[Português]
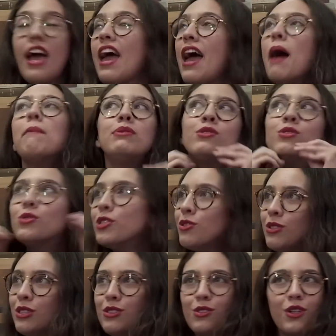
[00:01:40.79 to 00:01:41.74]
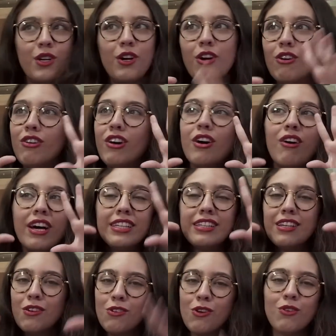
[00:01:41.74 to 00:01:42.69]
É absurdo isso. Eu, eu
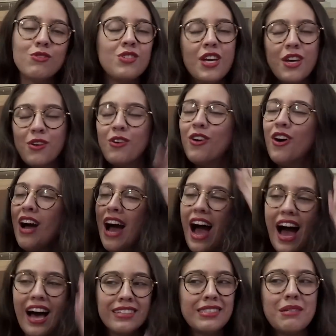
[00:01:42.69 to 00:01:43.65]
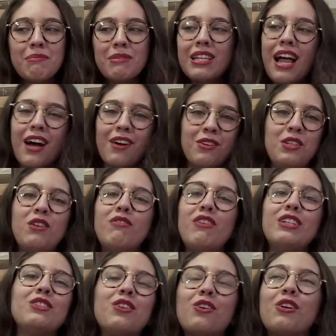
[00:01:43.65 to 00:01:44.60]
ainda não consigo assimilar quando eu
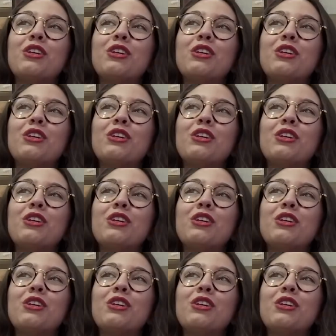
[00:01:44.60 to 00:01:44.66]
vejo,